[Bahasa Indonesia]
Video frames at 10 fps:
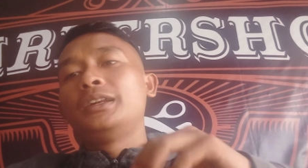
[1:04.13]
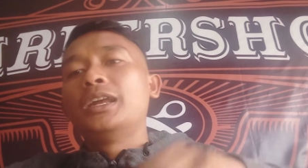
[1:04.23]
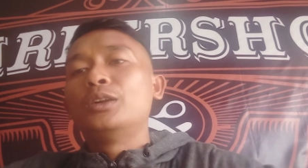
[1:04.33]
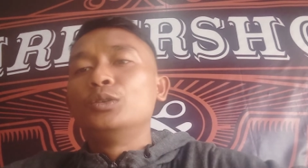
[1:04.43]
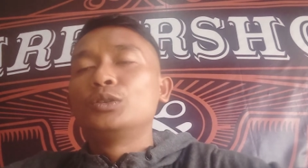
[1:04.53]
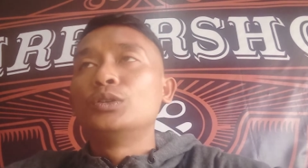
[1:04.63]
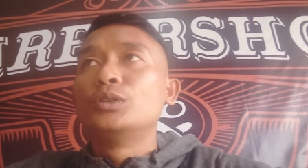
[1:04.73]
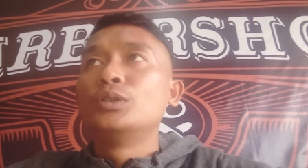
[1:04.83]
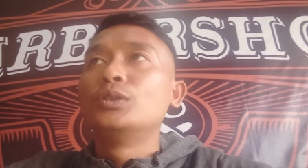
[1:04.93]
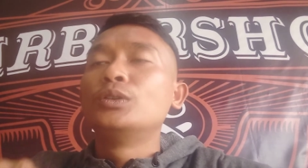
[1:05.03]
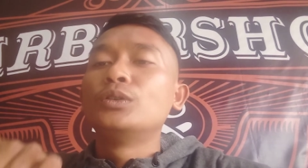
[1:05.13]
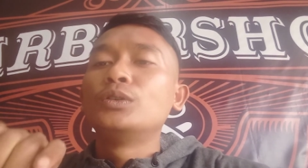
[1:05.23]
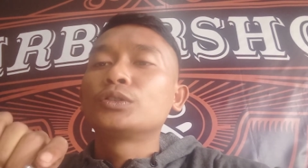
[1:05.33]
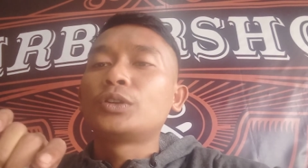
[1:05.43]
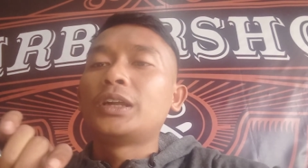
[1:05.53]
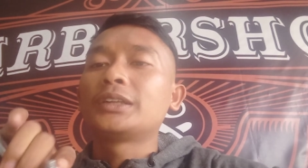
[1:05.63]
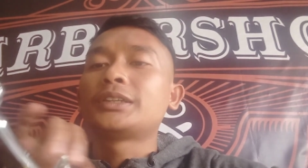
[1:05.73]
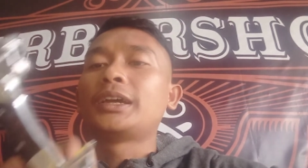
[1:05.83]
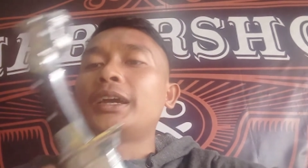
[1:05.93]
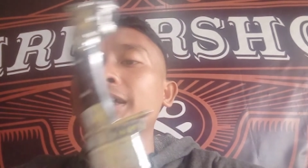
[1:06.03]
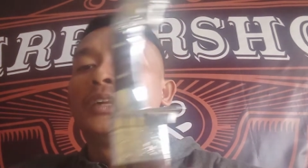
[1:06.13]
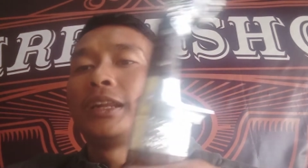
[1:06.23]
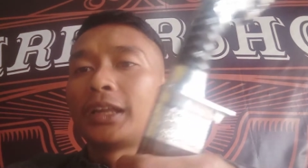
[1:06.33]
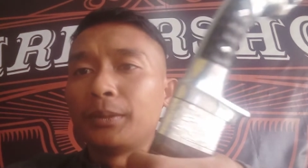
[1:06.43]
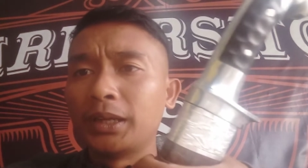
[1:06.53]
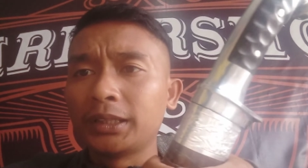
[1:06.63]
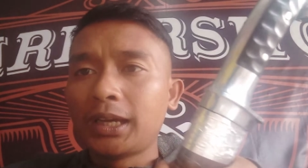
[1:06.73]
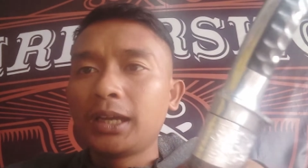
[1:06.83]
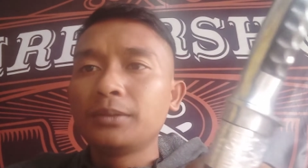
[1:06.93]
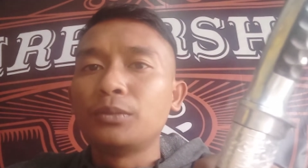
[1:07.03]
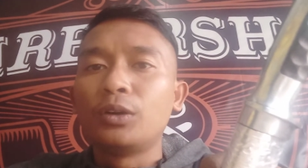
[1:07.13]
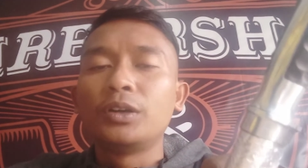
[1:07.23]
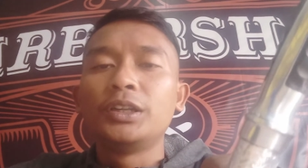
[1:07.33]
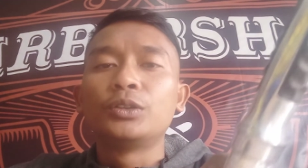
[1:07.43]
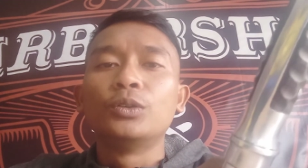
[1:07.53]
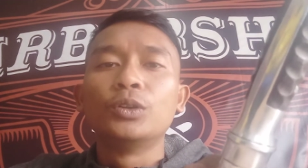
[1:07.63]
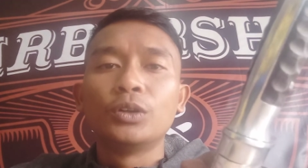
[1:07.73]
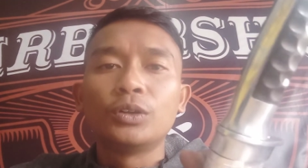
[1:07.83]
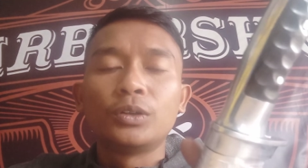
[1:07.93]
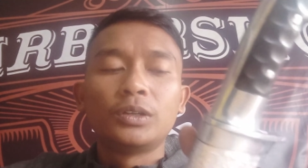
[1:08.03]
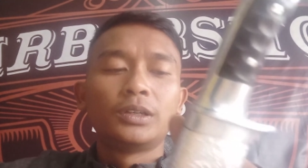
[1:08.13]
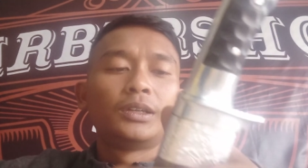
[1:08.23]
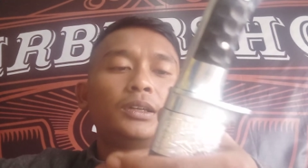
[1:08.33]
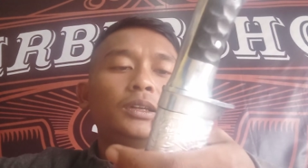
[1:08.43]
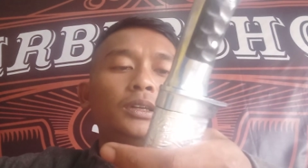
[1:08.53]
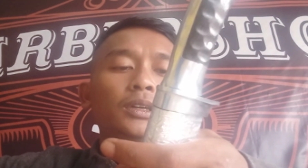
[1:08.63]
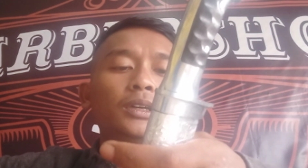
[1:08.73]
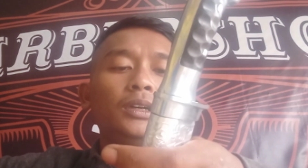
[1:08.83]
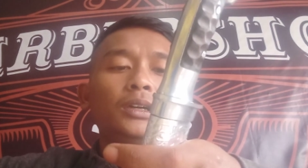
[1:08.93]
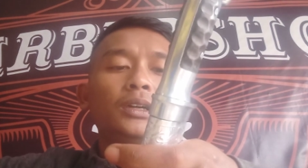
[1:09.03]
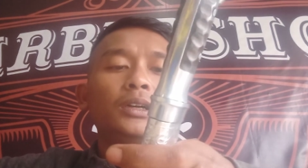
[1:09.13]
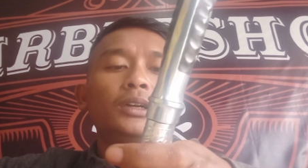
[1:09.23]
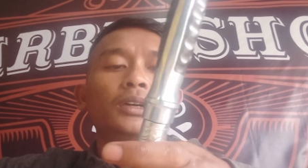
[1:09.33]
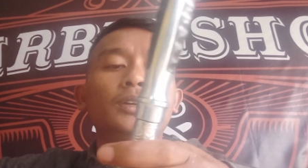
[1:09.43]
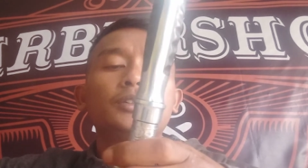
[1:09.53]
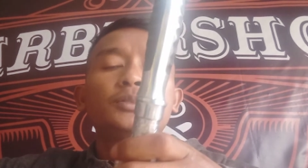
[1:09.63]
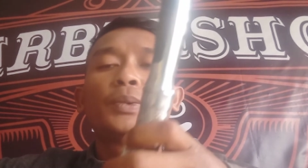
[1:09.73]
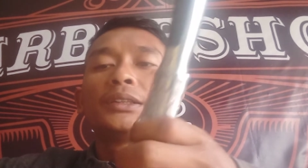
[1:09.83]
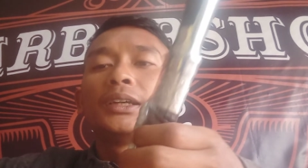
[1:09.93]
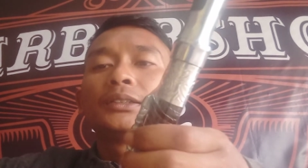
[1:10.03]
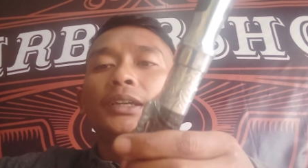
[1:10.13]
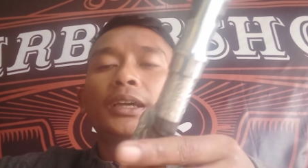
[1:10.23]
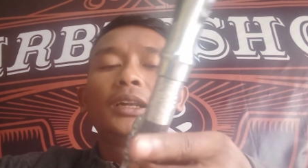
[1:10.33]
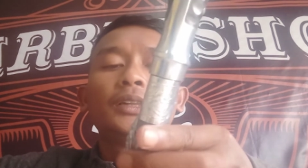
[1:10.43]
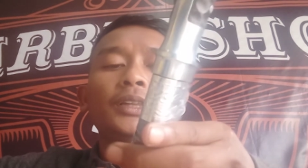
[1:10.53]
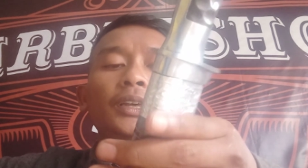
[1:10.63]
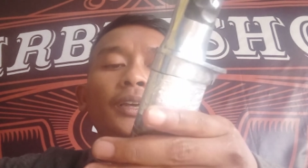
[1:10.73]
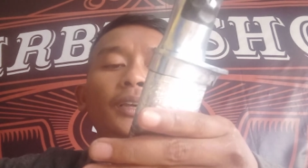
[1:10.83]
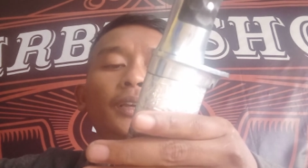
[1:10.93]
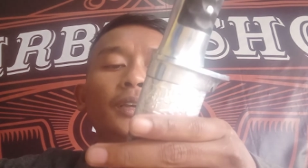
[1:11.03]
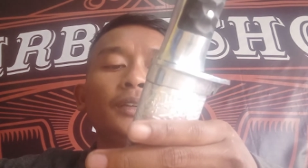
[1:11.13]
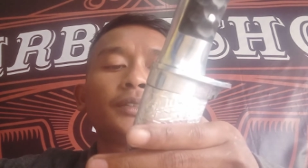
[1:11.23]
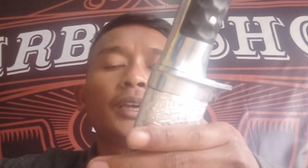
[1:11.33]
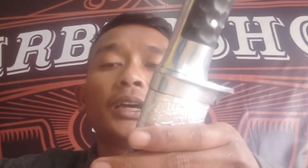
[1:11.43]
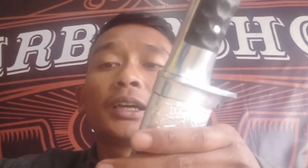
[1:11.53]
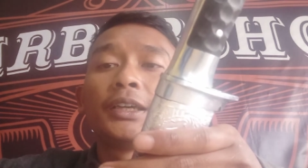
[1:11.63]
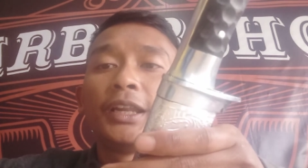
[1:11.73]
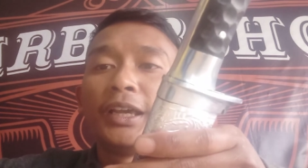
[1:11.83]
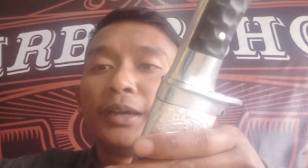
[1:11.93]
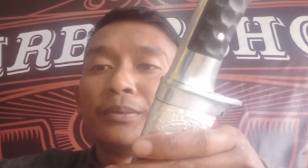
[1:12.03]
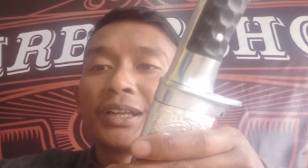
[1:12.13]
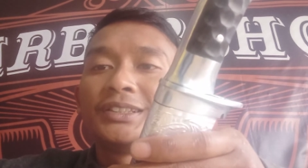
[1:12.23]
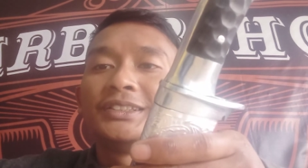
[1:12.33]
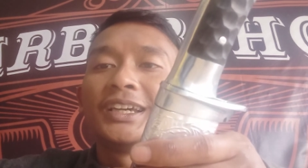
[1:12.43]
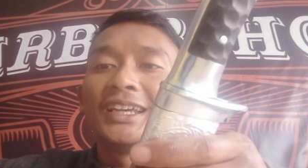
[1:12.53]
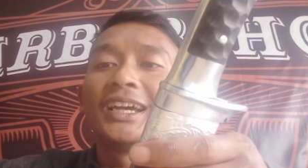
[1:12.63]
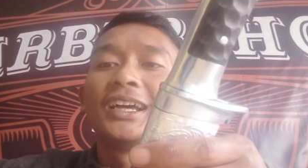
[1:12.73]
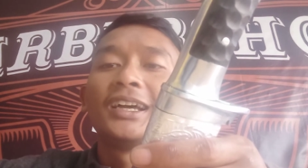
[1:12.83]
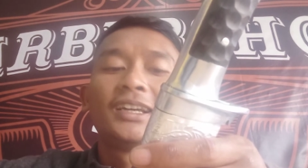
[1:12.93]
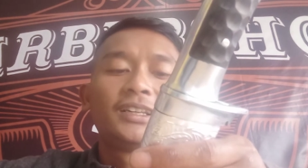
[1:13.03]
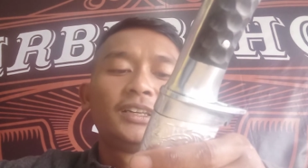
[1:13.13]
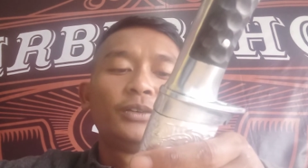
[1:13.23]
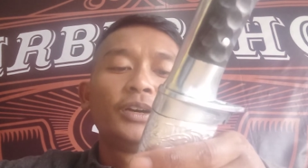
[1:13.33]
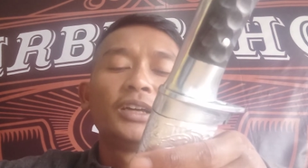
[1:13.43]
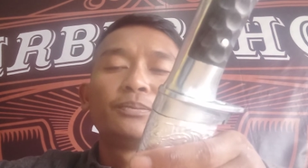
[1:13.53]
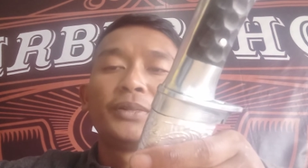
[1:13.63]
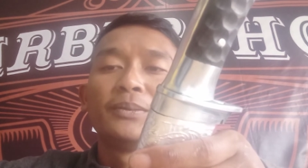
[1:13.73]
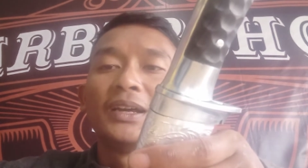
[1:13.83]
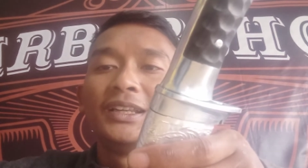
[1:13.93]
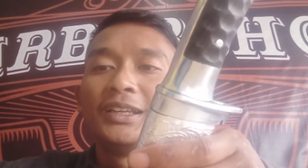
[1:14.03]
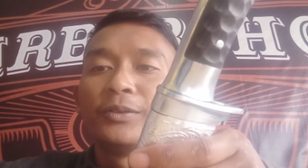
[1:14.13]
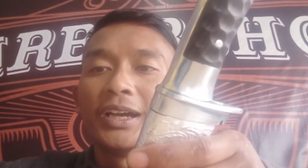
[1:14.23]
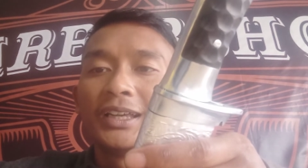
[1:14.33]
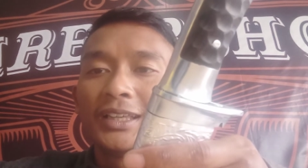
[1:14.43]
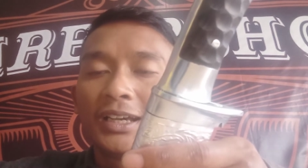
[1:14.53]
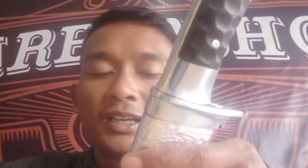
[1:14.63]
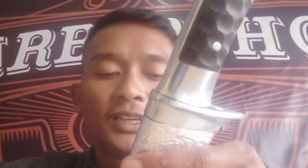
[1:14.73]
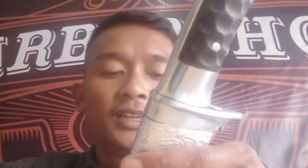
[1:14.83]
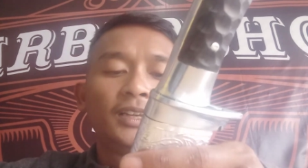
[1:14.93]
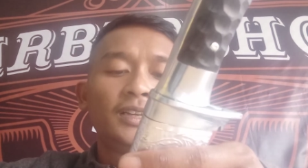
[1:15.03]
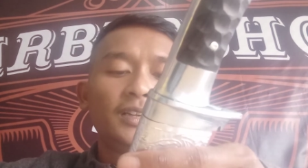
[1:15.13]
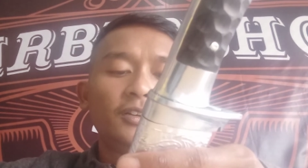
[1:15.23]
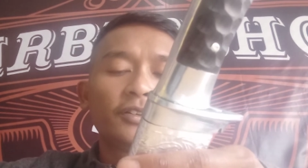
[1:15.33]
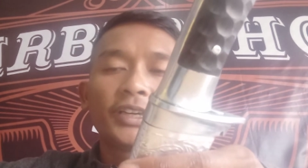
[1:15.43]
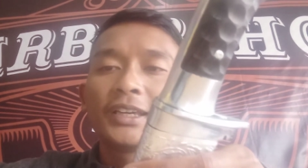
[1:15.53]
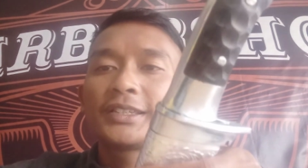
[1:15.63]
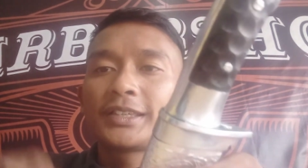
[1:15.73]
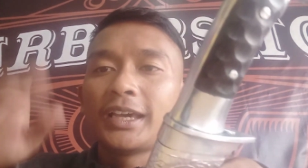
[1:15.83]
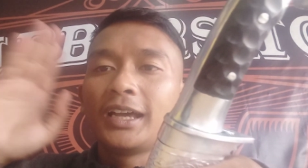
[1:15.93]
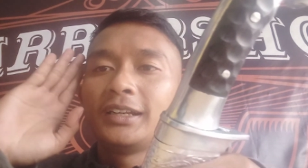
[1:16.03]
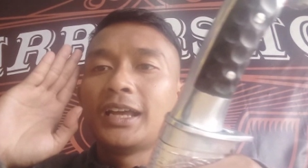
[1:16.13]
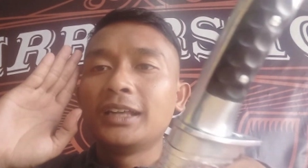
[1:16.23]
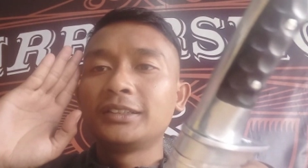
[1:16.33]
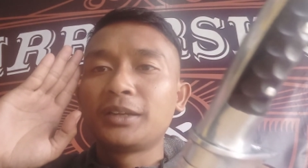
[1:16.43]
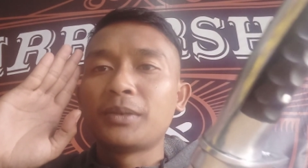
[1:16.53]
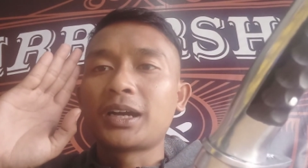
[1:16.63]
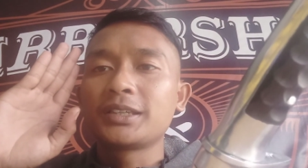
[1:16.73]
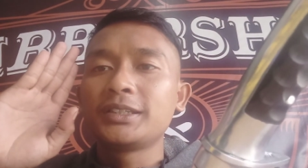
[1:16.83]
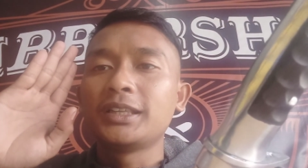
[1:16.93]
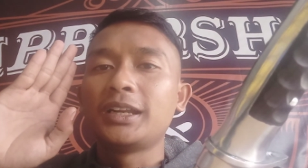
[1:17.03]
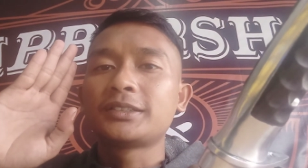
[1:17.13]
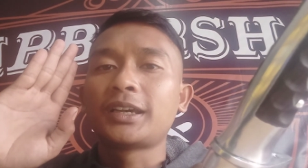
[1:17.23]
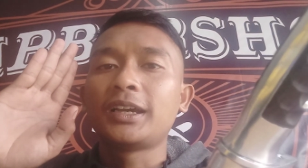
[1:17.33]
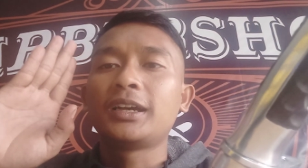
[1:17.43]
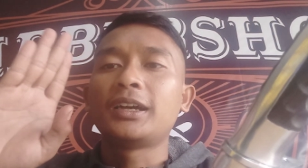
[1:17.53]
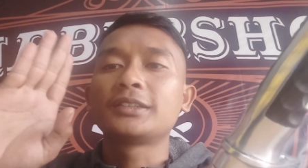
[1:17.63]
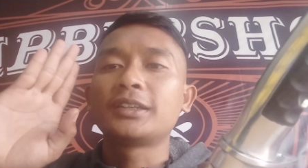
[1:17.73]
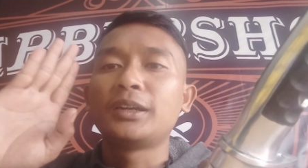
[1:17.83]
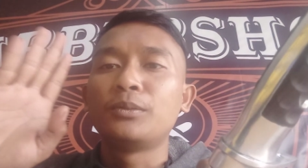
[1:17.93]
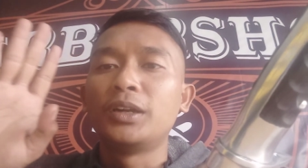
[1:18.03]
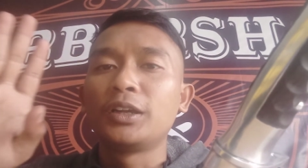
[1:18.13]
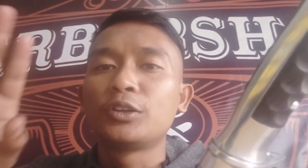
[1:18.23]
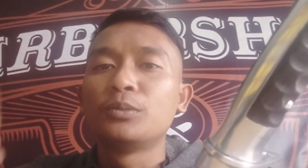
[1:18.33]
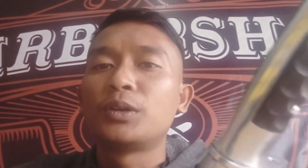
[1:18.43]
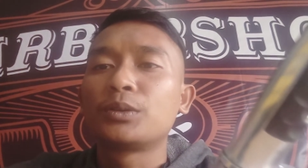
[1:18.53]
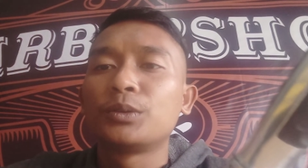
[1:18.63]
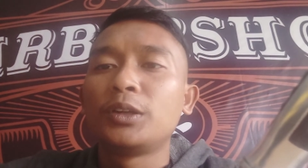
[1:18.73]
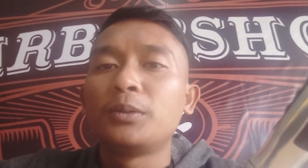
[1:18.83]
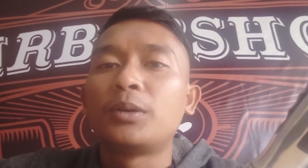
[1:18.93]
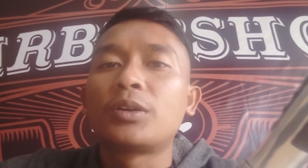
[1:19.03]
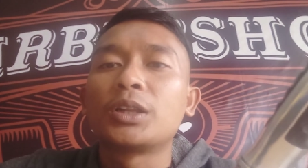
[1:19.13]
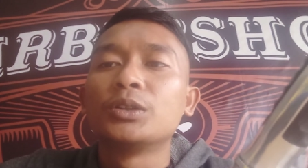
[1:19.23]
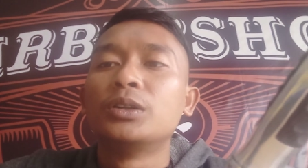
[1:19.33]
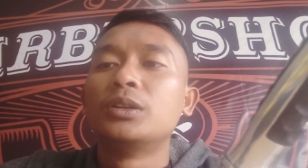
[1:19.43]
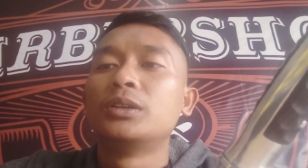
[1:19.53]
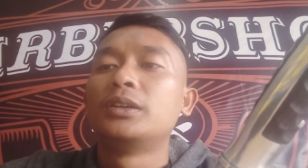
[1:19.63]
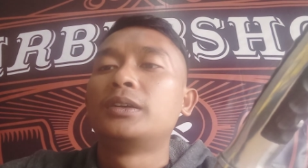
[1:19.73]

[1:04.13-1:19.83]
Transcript: dan untuk saudara saya yang dari Kalimantan mohon ditunggu uh, saya nanti saya kirim resinya ya lewat pribadi WA nya oke sekian dan terima kasih dari saya Assalamualaikum warahmatullahi wabarakatuh